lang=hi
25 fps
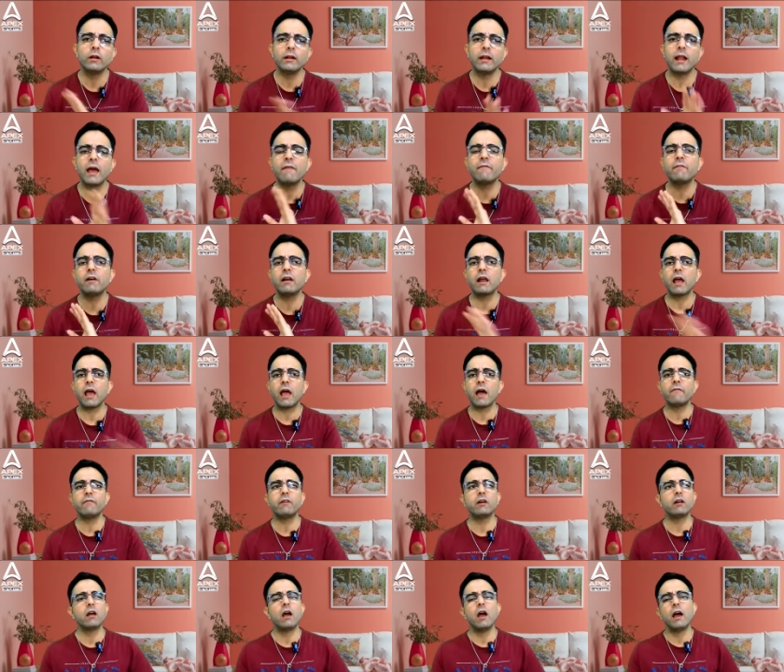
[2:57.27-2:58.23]
नेवर
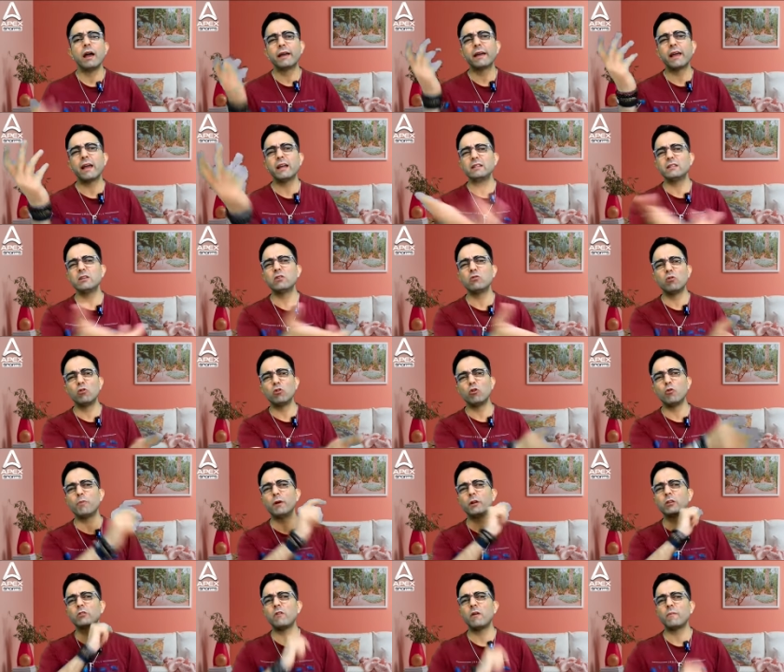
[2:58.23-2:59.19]
एवर कई जगहों के
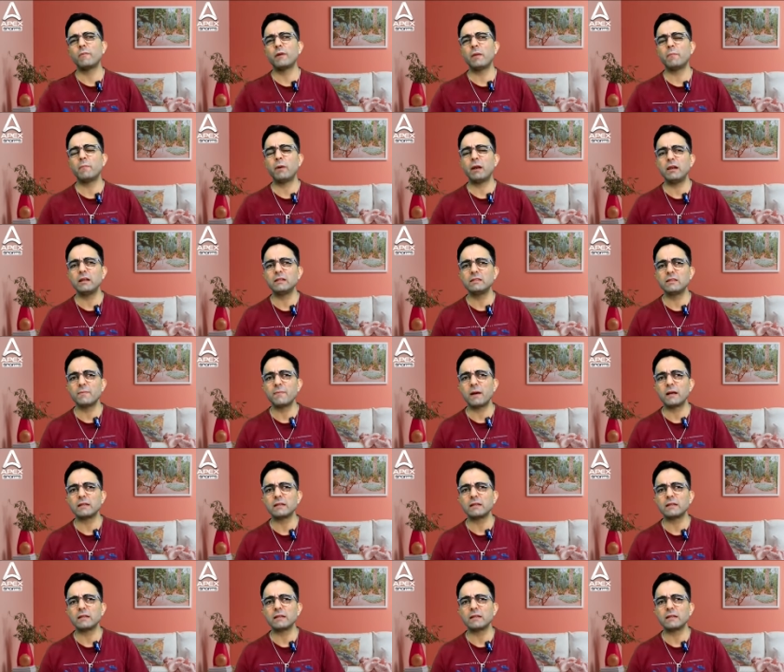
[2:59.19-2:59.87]
ऊपर तो अपने पल्ले से